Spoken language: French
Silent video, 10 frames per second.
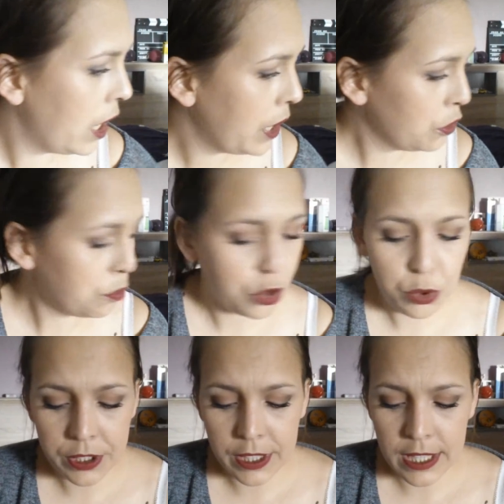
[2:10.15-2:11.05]
Un autre
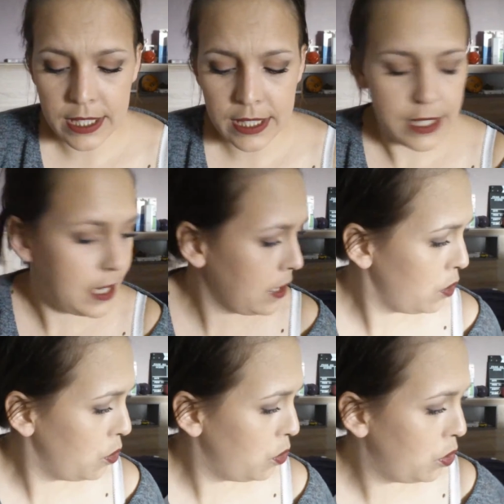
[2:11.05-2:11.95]
produit teint, c'est
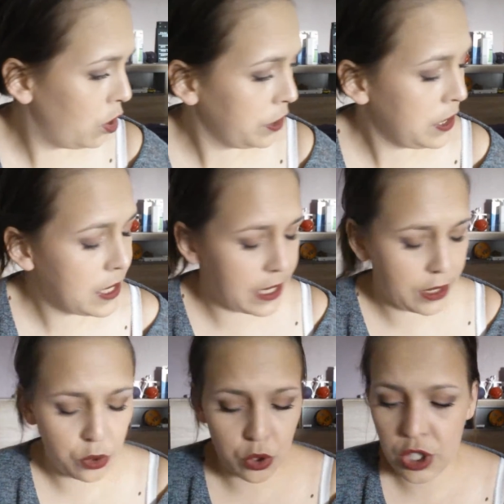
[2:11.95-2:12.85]

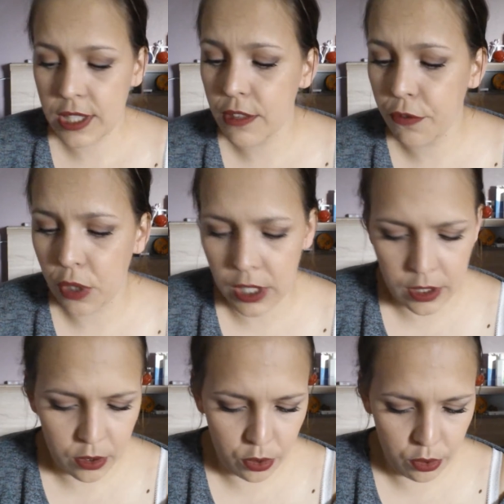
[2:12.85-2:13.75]
l'anti-cerne de chez
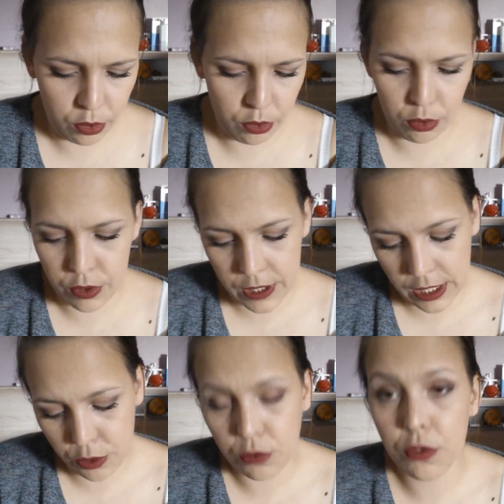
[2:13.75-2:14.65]
Sephora. c'est
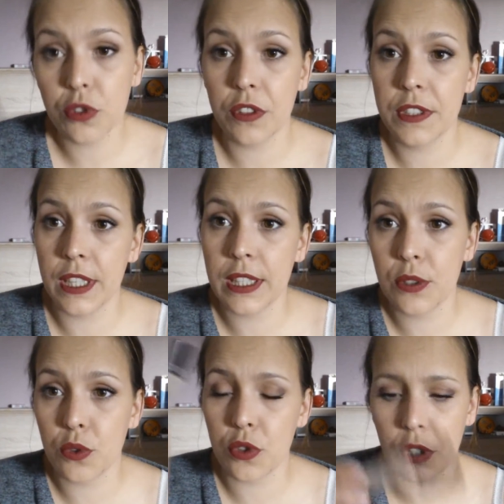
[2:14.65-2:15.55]
les nouveaux anti-cernes qui
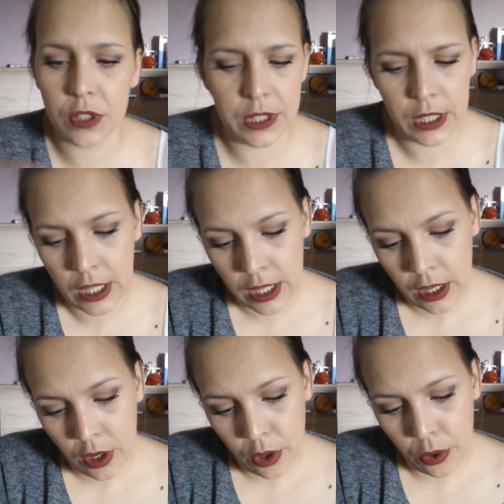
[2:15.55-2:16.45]
sont sortis.
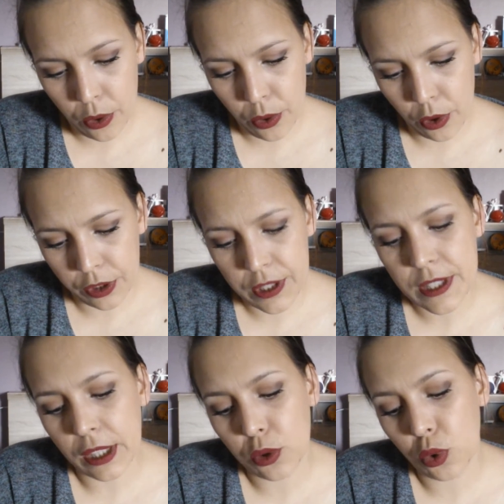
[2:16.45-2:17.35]

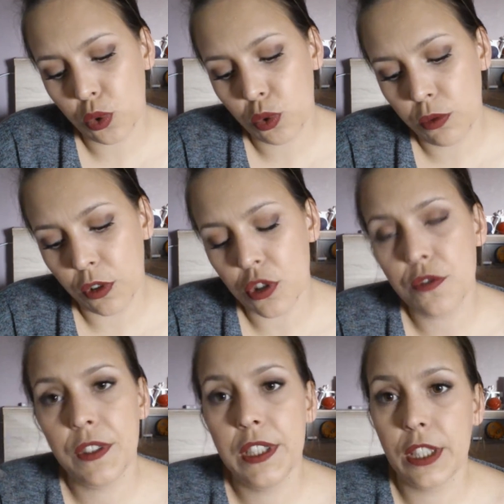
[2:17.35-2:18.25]
anti-cerne haute couvrance,
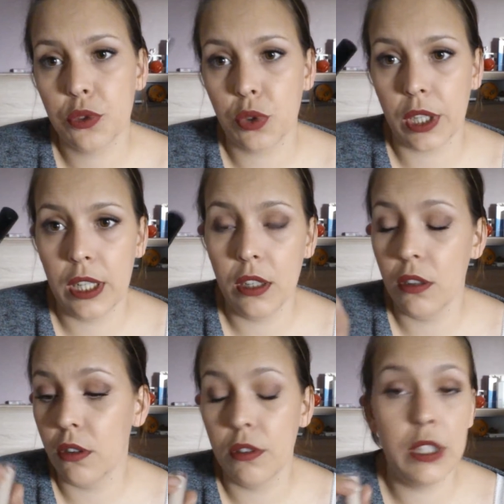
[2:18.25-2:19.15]
fini naturel.
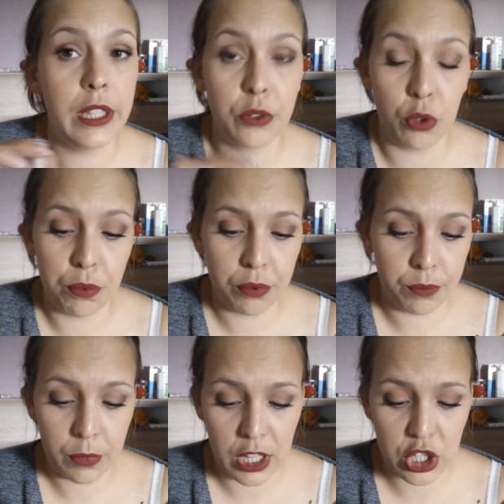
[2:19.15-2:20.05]
il est top.
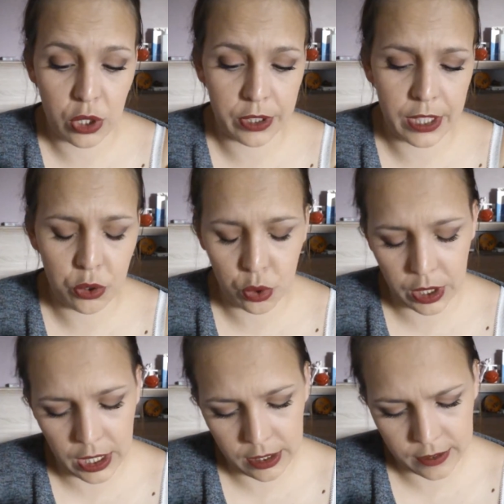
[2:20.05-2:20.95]
Là, je l'ai en
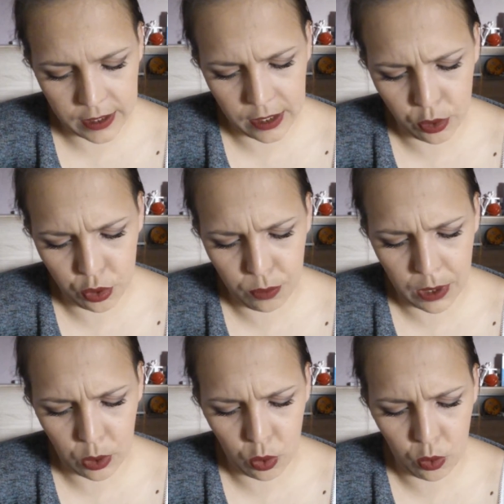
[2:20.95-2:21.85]
naturel, c'est le
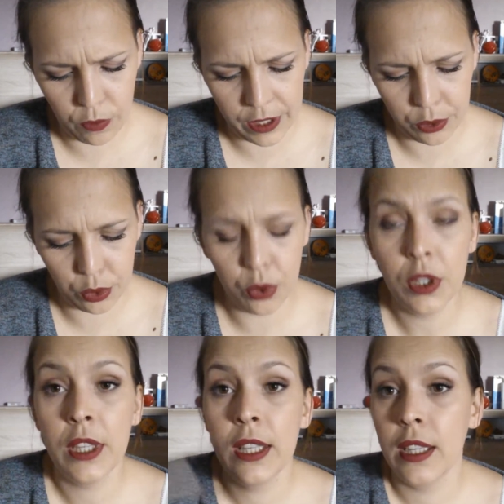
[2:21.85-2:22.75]
numéro 22.
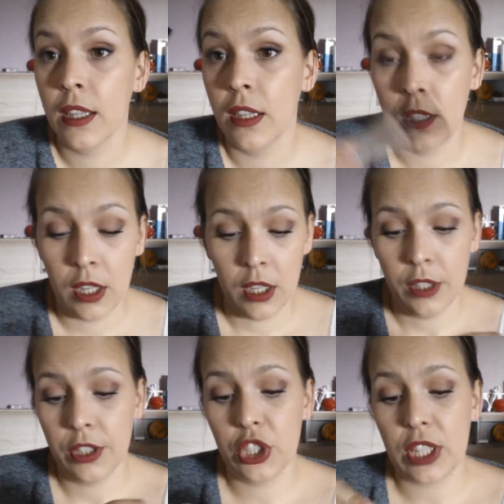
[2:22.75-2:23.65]

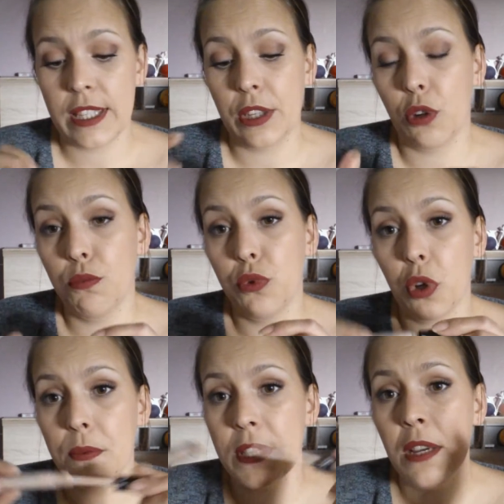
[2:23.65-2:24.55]
Déjà, c'est un embout
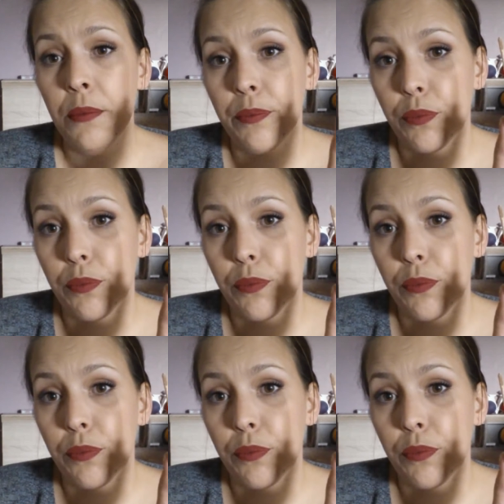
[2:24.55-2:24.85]
comme ça.